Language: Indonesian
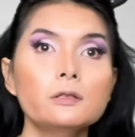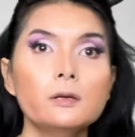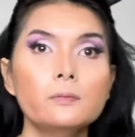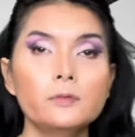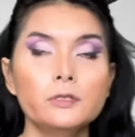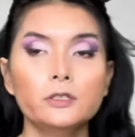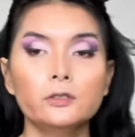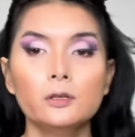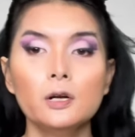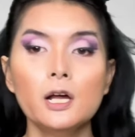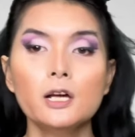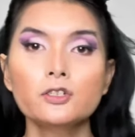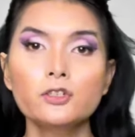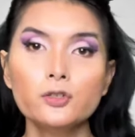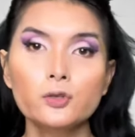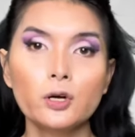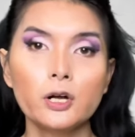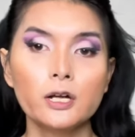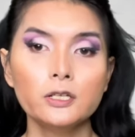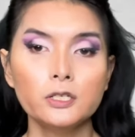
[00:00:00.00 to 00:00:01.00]
habis itu
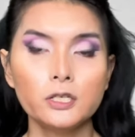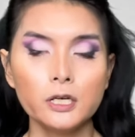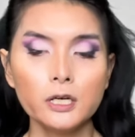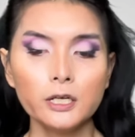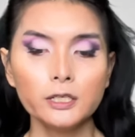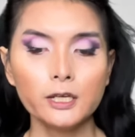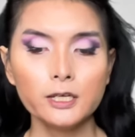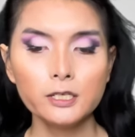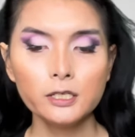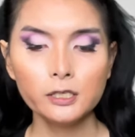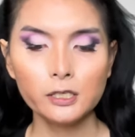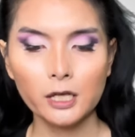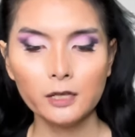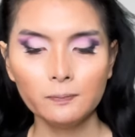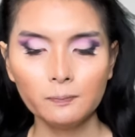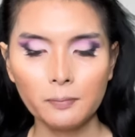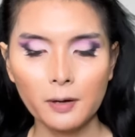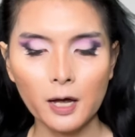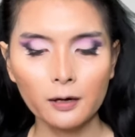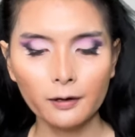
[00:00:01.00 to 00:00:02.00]
langsung aja kita set
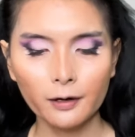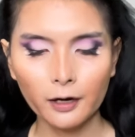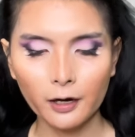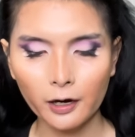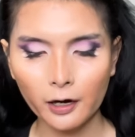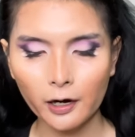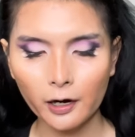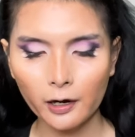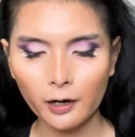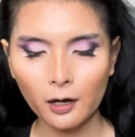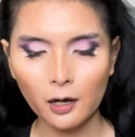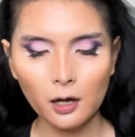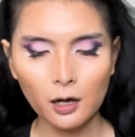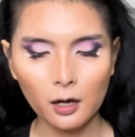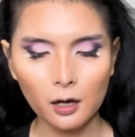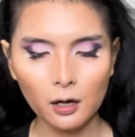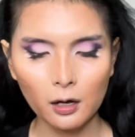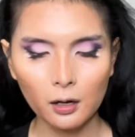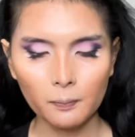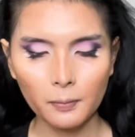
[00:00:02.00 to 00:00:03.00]
pakai
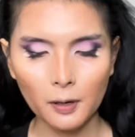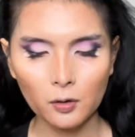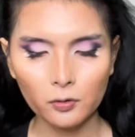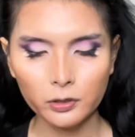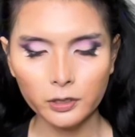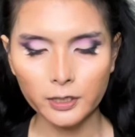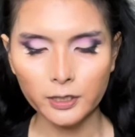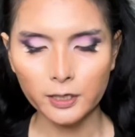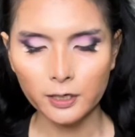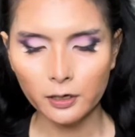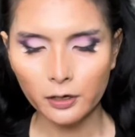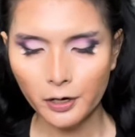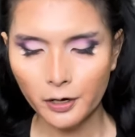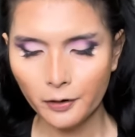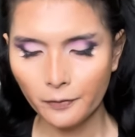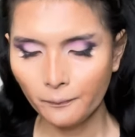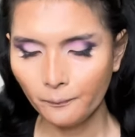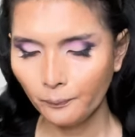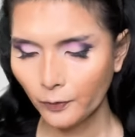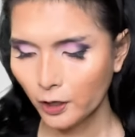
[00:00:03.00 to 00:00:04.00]
uh, powder
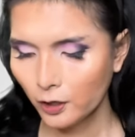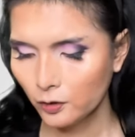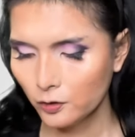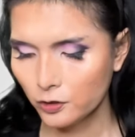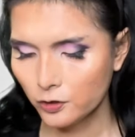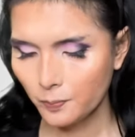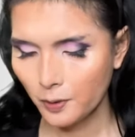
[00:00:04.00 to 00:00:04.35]
loose